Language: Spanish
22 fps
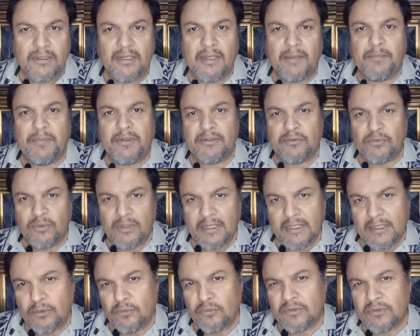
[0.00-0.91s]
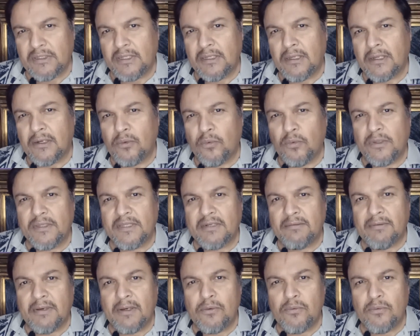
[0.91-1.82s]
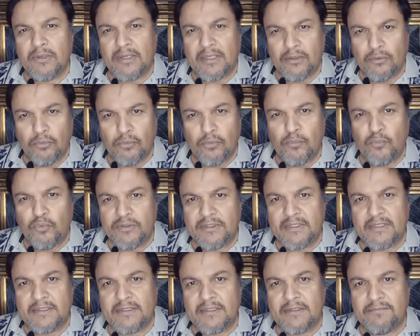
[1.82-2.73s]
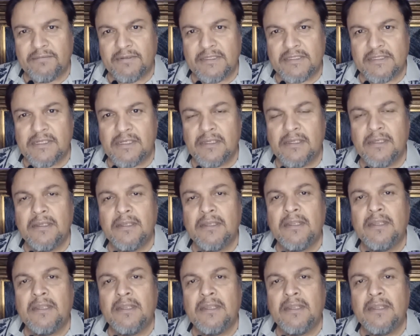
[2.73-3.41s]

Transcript: La persona que nos encargó el trabajo quedó muy satisfecha.